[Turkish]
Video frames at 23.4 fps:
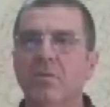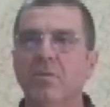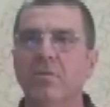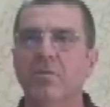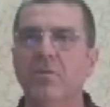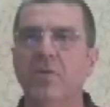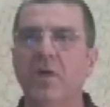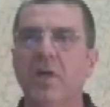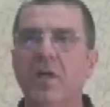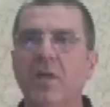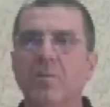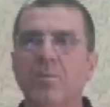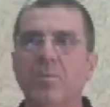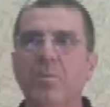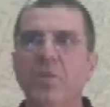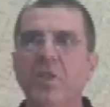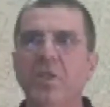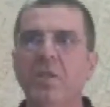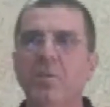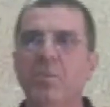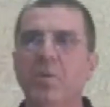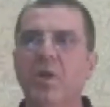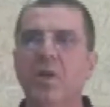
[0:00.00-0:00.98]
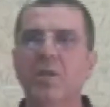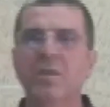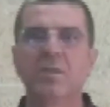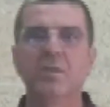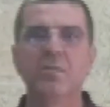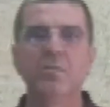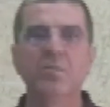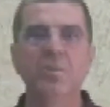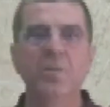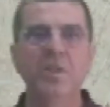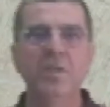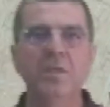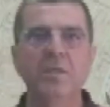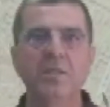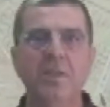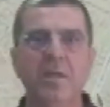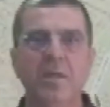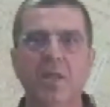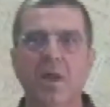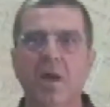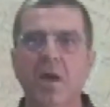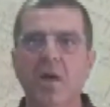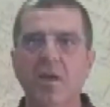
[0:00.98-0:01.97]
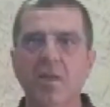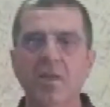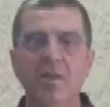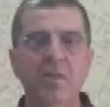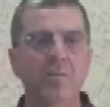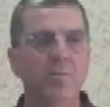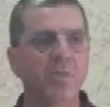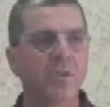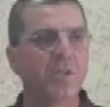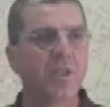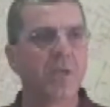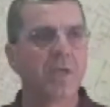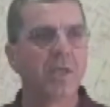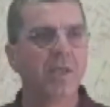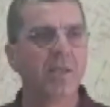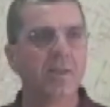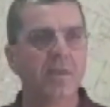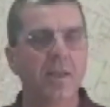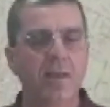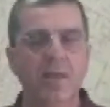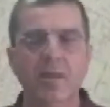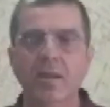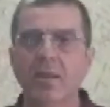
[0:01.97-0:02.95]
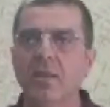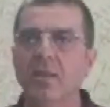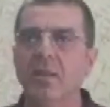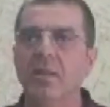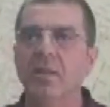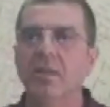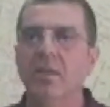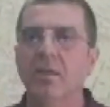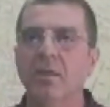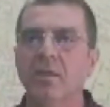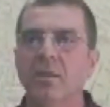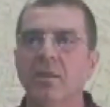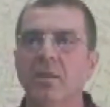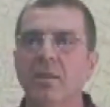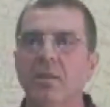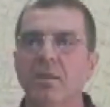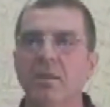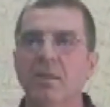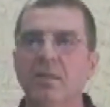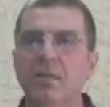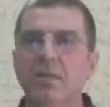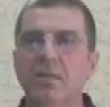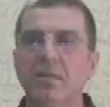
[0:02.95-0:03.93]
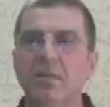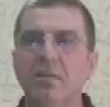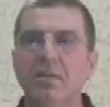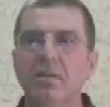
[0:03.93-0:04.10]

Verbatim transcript: Fakat bir baktım birden ani bir şekilde ee,